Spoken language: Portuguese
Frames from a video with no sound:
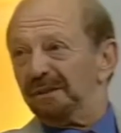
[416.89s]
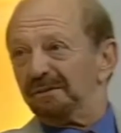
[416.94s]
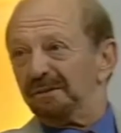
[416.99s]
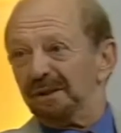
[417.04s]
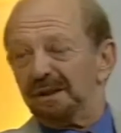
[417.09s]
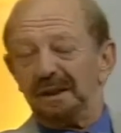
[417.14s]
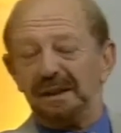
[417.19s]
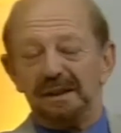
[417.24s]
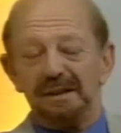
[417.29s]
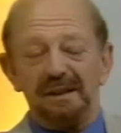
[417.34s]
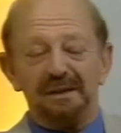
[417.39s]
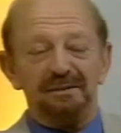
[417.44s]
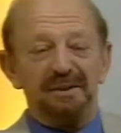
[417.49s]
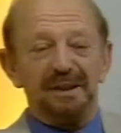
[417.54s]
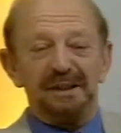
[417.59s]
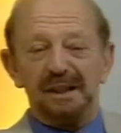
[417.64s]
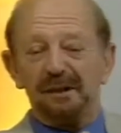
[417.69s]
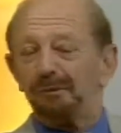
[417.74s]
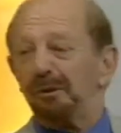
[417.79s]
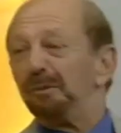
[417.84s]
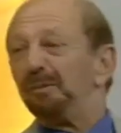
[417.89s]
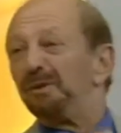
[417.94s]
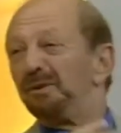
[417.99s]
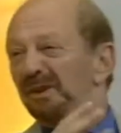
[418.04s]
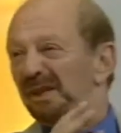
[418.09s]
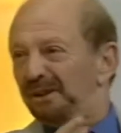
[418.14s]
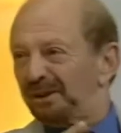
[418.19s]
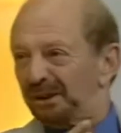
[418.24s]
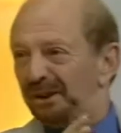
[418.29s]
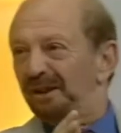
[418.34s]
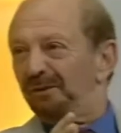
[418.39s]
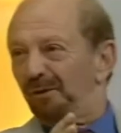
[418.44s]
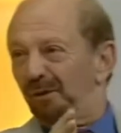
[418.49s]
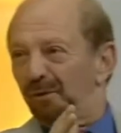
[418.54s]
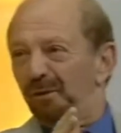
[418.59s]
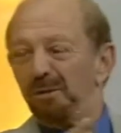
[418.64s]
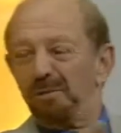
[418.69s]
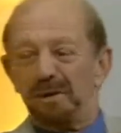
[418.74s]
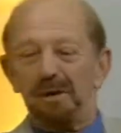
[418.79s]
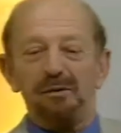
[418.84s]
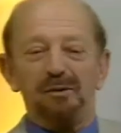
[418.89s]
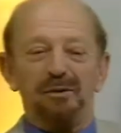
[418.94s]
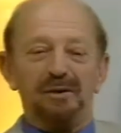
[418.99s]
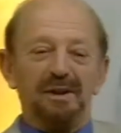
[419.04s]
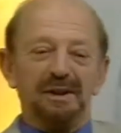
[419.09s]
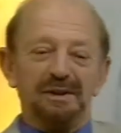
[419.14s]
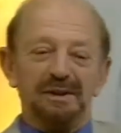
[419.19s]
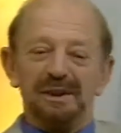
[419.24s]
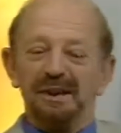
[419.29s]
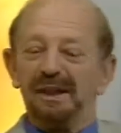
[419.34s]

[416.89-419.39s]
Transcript: Tu liga a TV, está todo mundo achando alguma Na coisa. Na falta de